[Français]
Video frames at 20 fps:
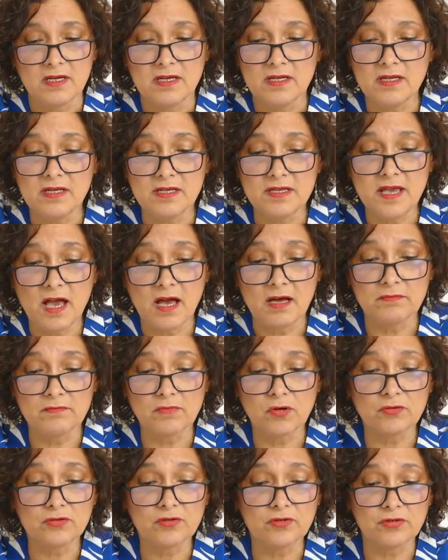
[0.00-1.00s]
Il y a
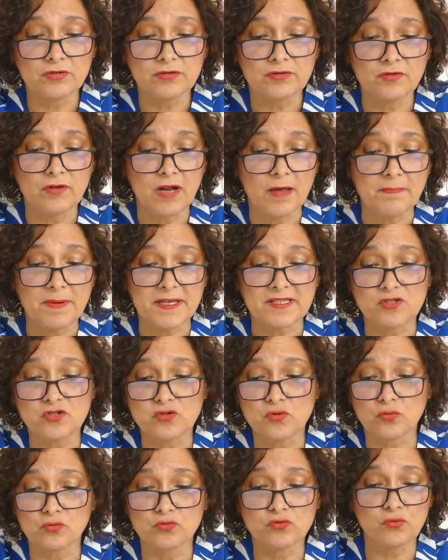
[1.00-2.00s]
manque de la
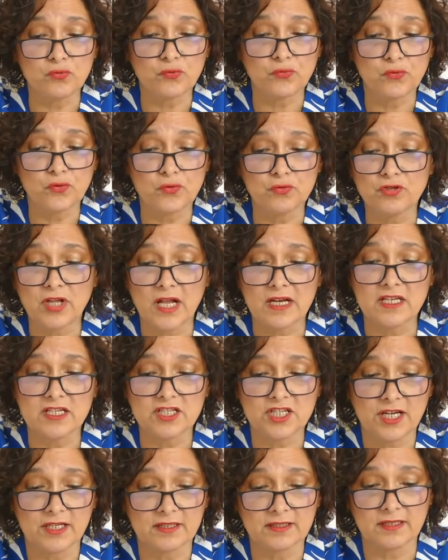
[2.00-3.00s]
passion, du feu, de la
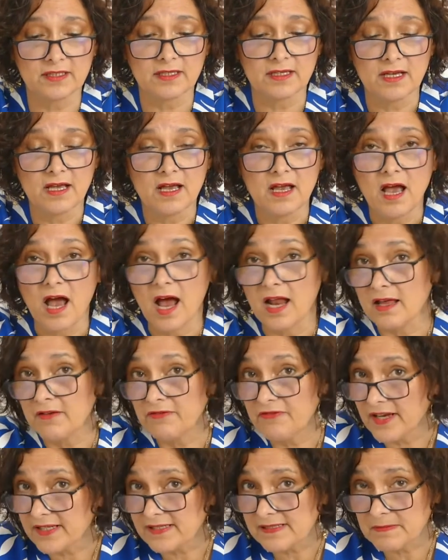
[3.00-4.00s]
légèreté. À la
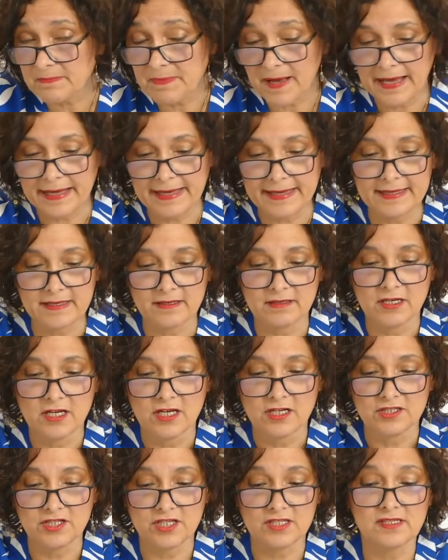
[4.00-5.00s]
fac, c'est pareil.
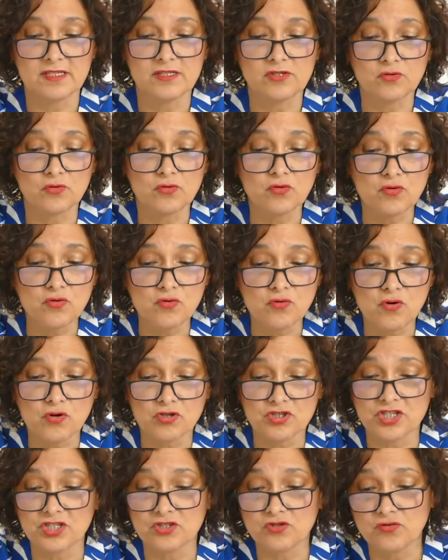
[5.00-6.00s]
J'assiste aux
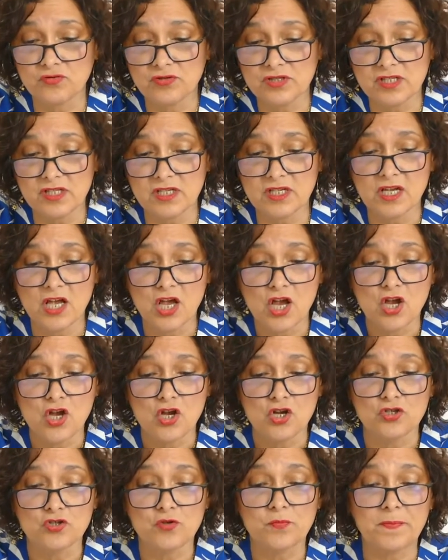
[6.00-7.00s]
cours, j'étudie,
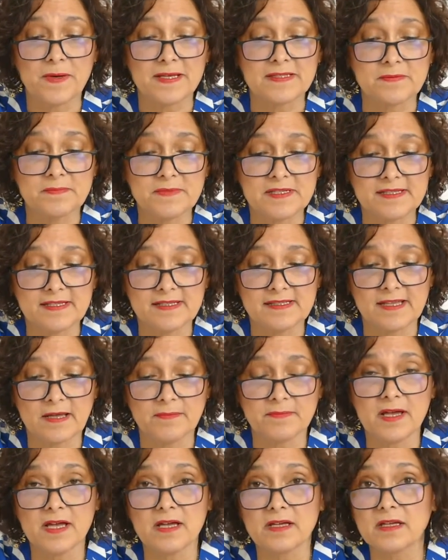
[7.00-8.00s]
je passe mes
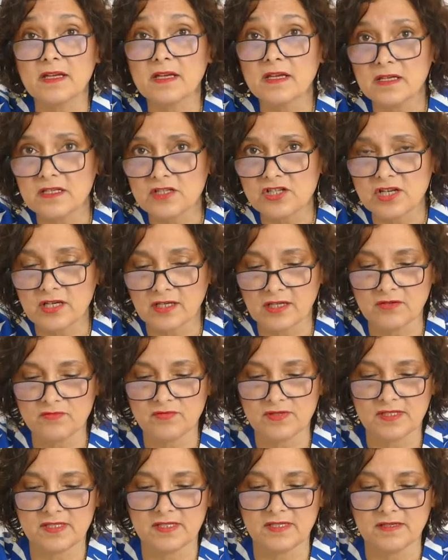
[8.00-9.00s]
examens et je les
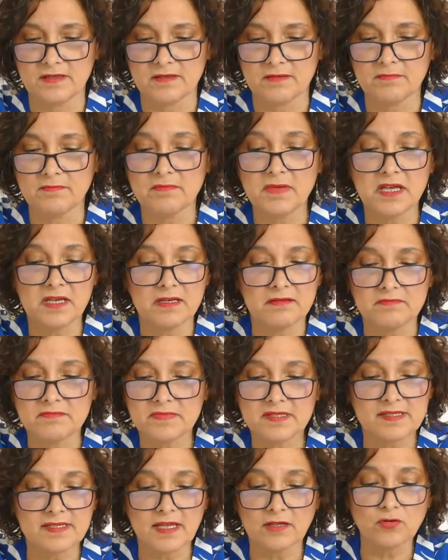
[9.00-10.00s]
réussis. Mais
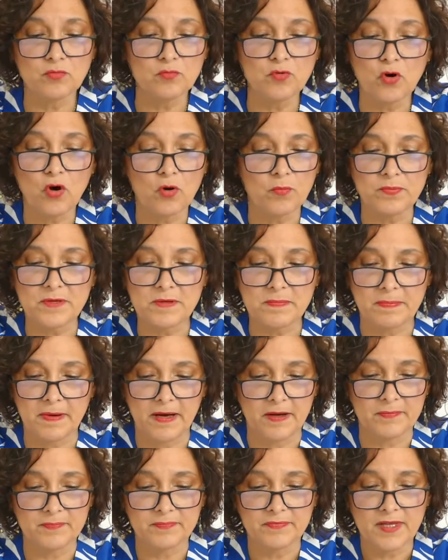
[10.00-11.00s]
ça ne me remplit
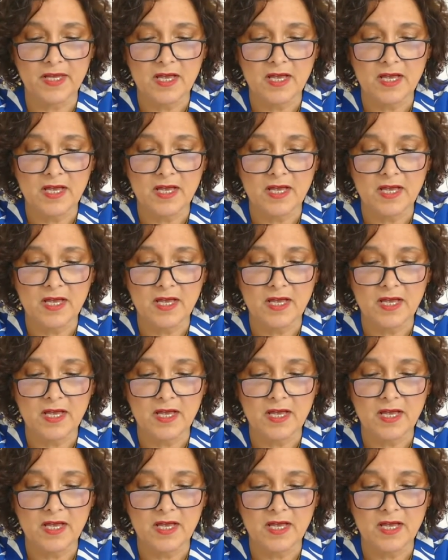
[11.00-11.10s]
pas.